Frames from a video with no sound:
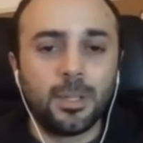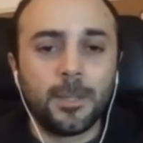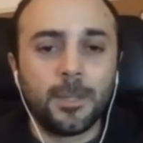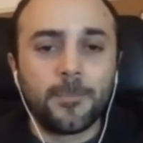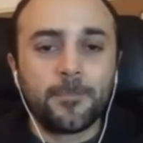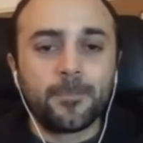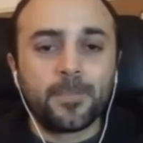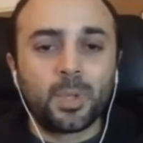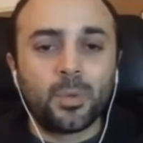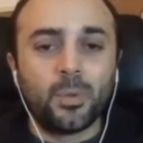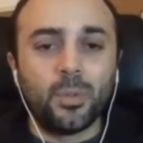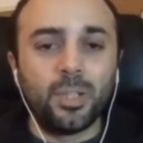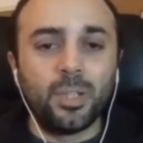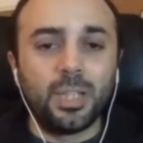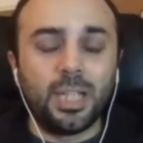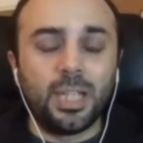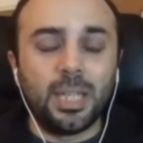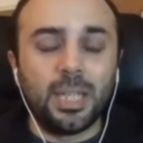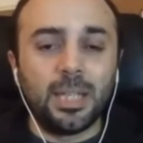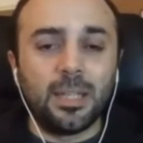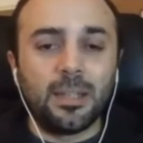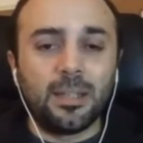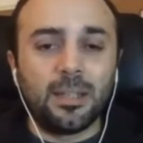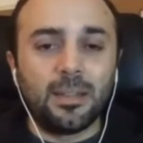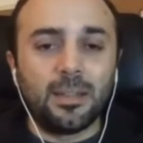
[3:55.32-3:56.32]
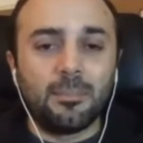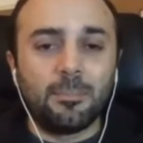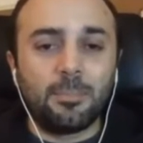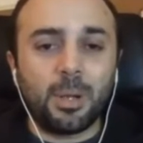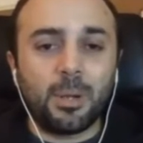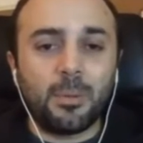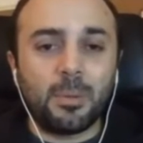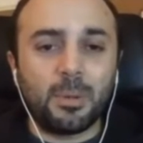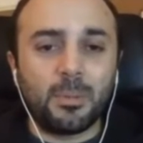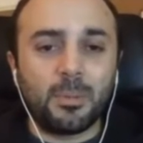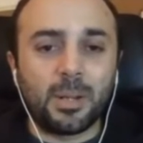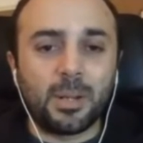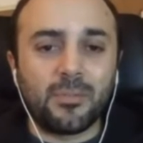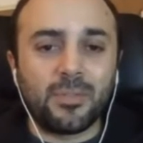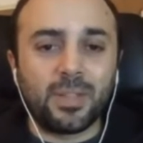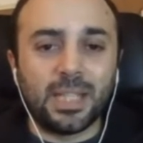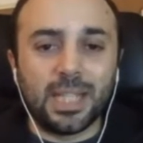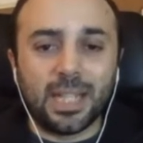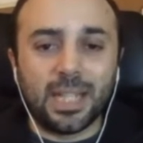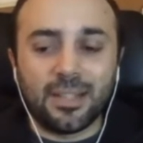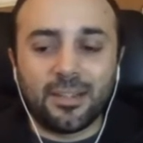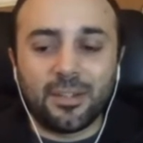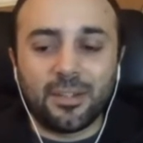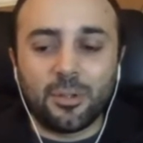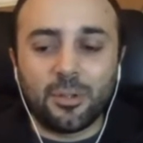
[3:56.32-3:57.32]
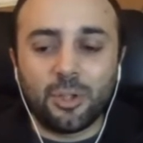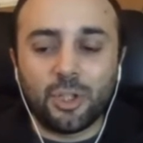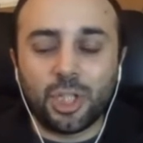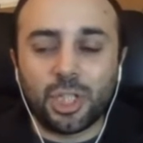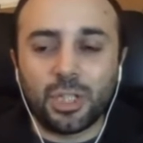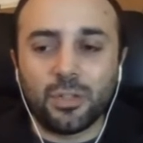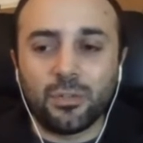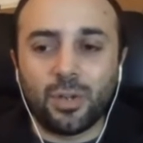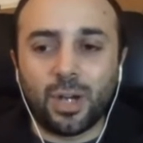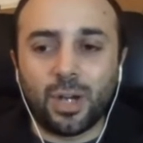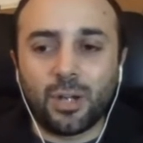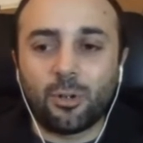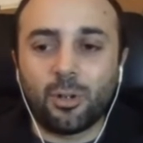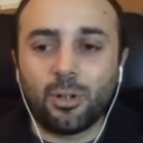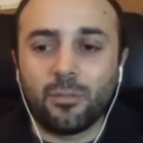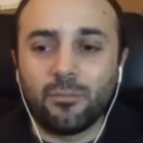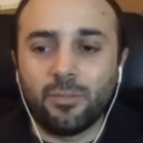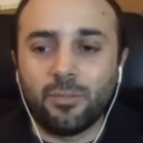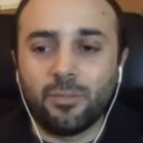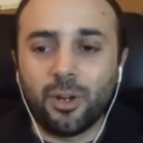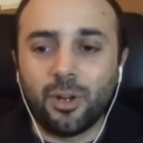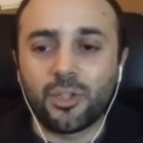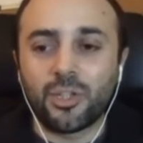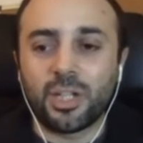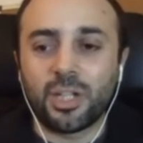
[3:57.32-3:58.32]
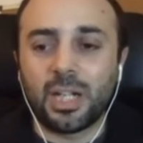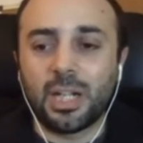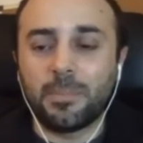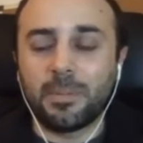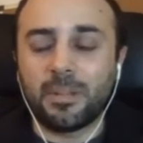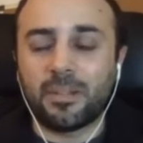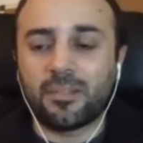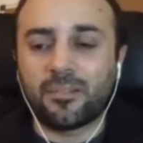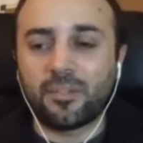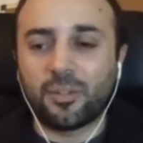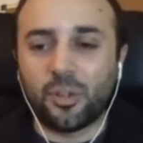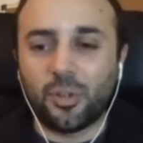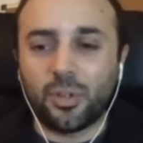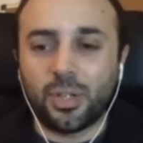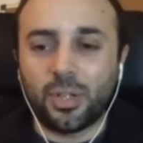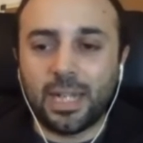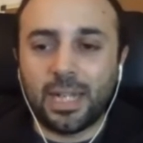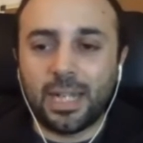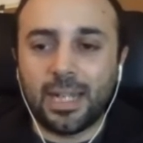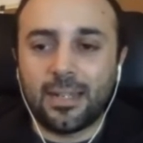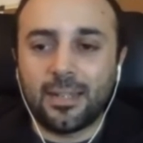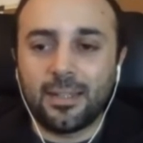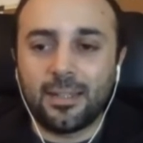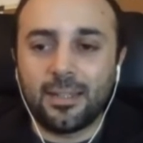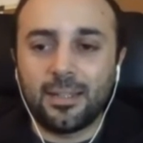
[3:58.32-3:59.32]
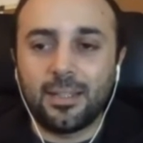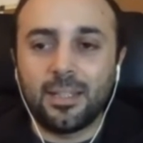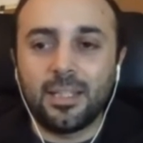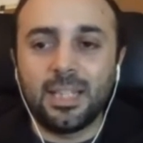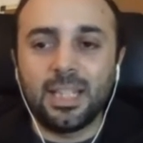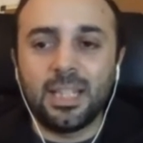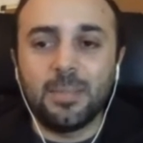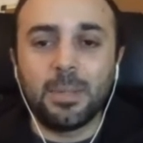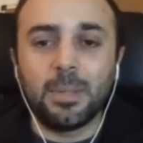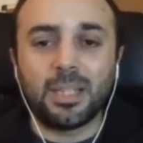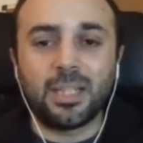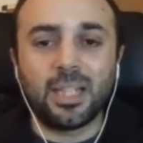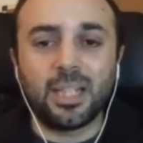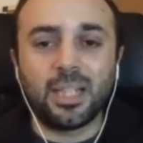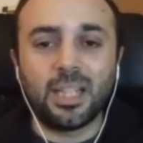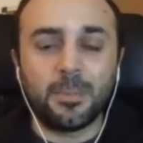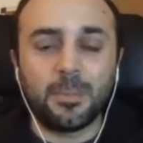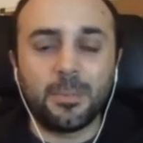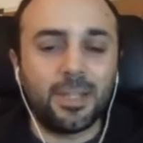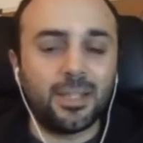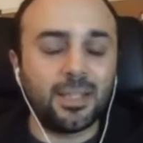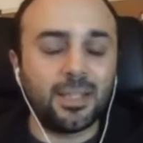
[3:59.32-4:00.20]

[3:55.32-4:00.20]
Quindi eh, proprio per vedere se riuscivo a coinvolgere le persone indipendentemente dal